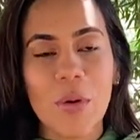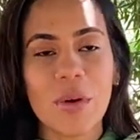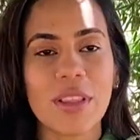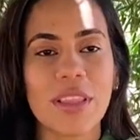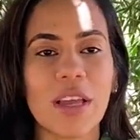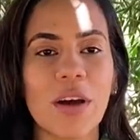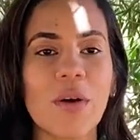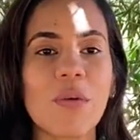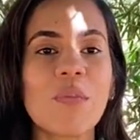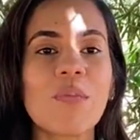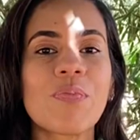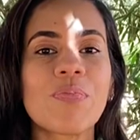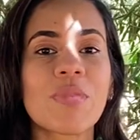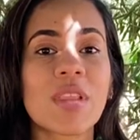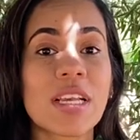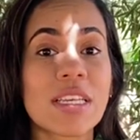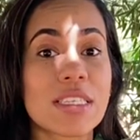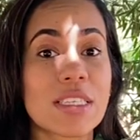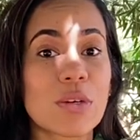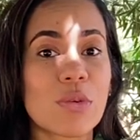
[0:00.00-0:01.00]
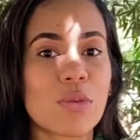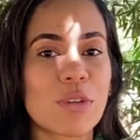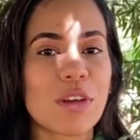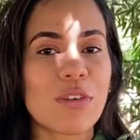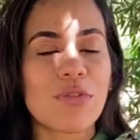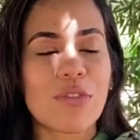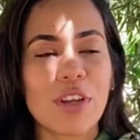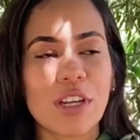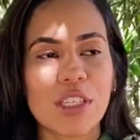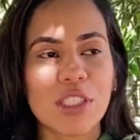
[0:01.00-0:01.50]
Então,
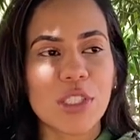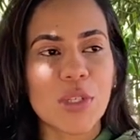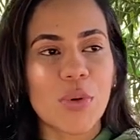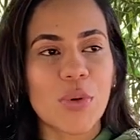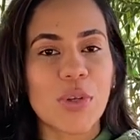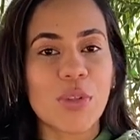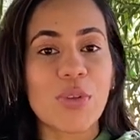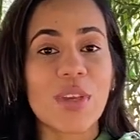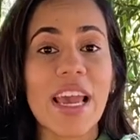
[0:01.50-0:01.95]
segunda-feira, dia 8.